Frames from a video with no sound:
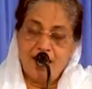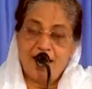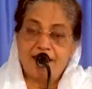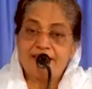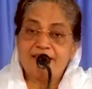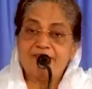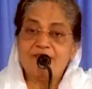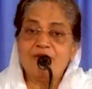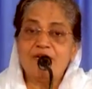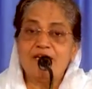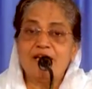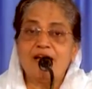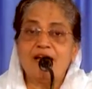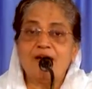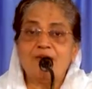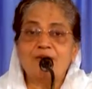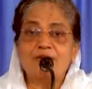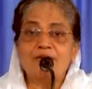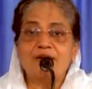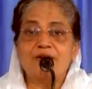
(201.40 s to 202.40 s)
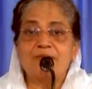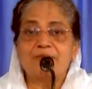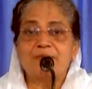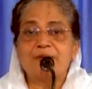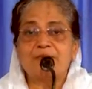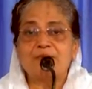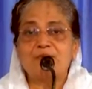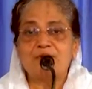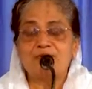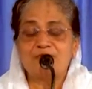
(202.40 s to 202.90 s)
అట్టివాడు ఎలాగుంటాడు
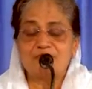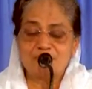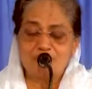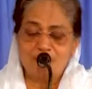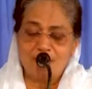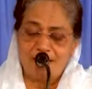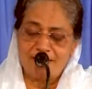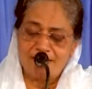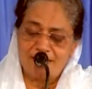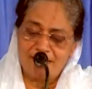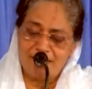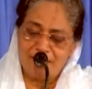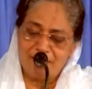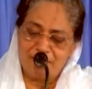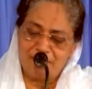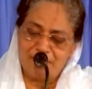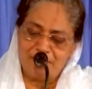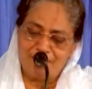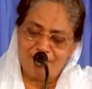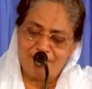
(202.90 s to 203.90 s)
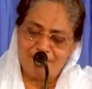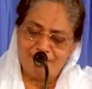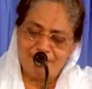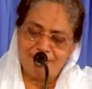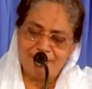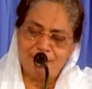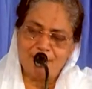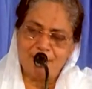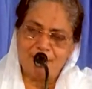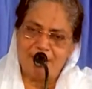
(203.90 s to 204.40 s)
పదమూడవ వర్షంలో అతని
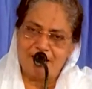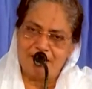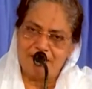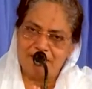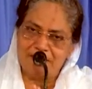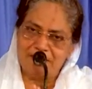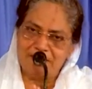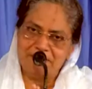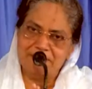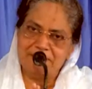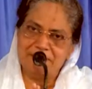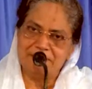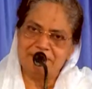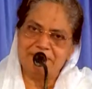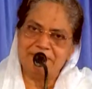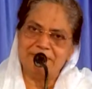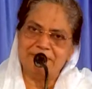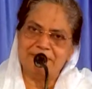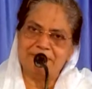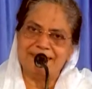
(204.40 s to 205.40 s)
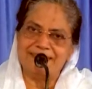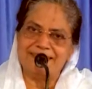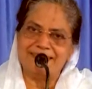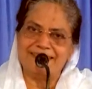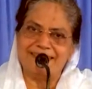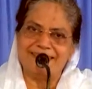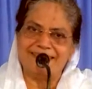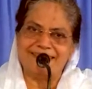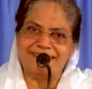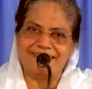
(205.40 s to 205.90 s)
ప్రాణము
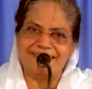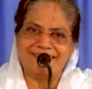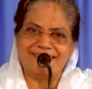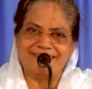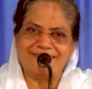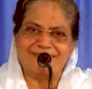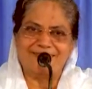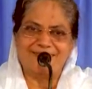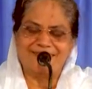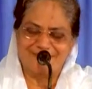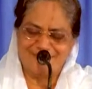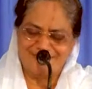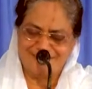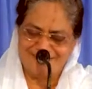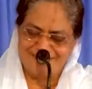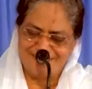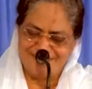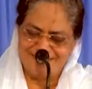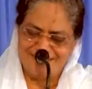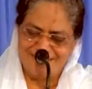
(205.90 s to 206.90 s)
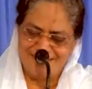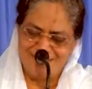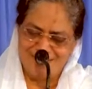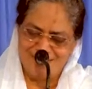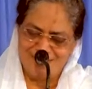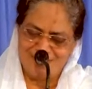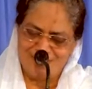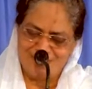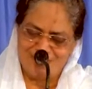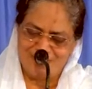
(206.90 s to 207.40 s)
నెమ్మదిగా ఉండును
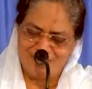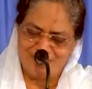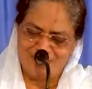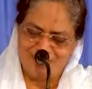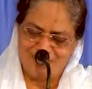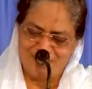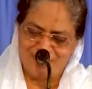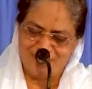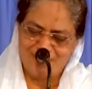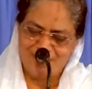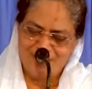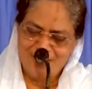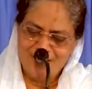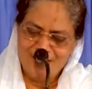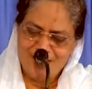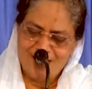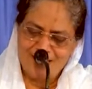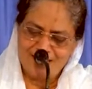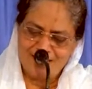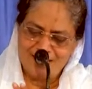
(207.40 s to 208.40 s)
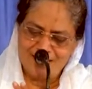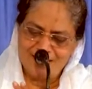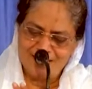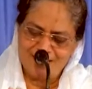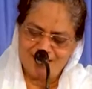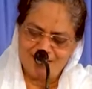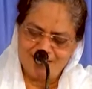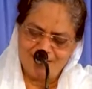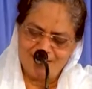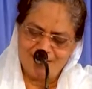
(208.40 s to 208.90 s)
దేవుని స్తోత్రం అతని
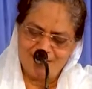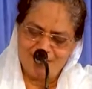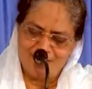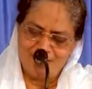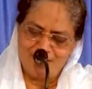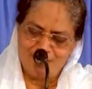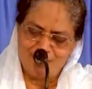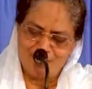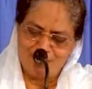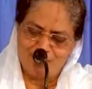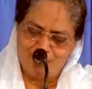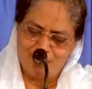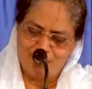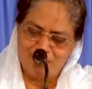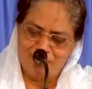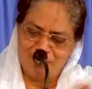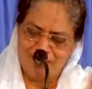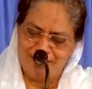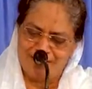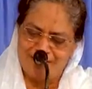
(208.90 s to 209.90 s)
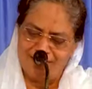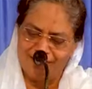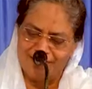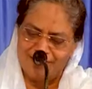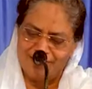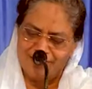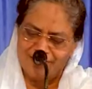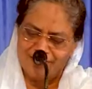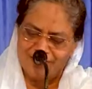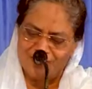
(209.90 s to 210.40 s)
సంతానము భూమిని
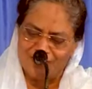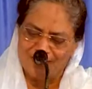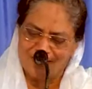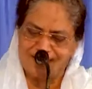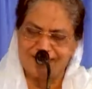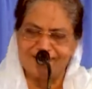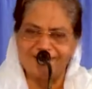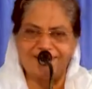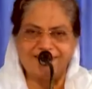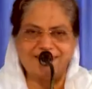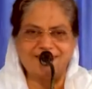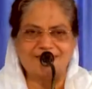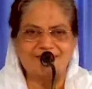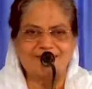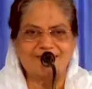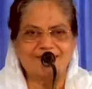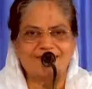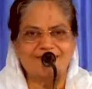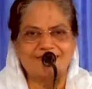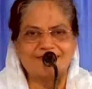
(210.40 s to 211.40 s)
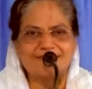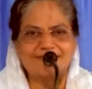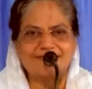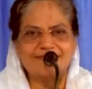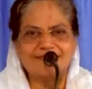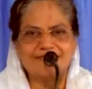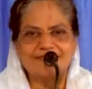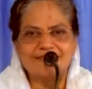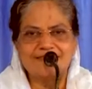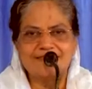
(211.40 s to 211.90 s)
స్వతంత్రించుకోను
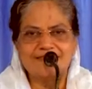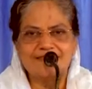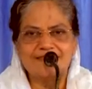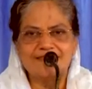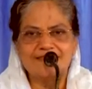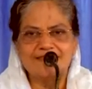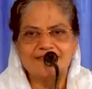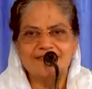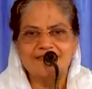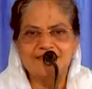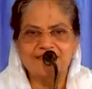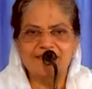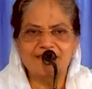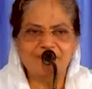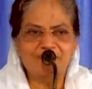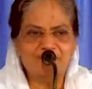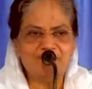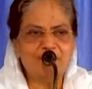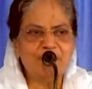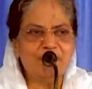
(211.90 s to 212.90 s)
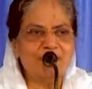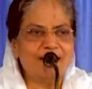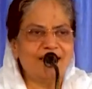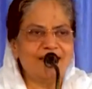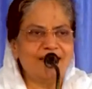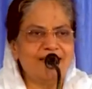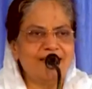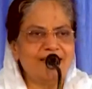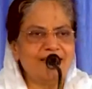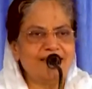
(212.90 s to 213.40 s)

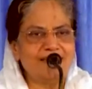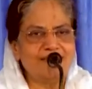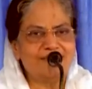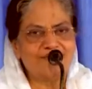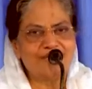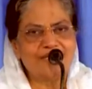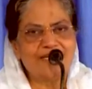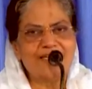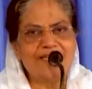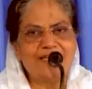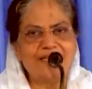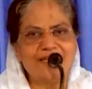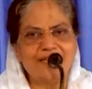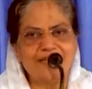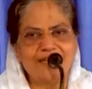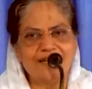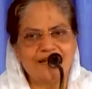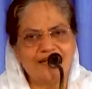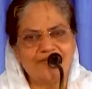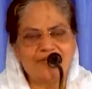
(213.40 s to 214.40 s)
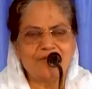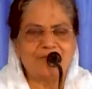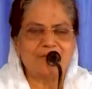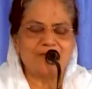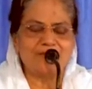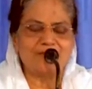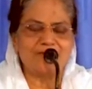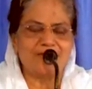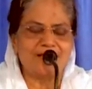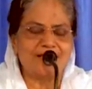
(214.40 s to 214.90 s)
ఎప్పుడైనా ఎవరైనా
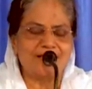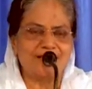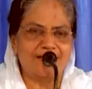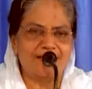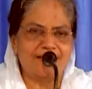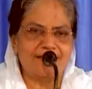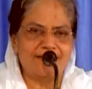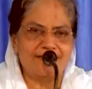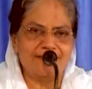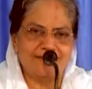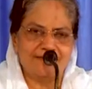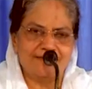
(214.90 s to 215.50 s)
కలవరపడుతున్నారంటే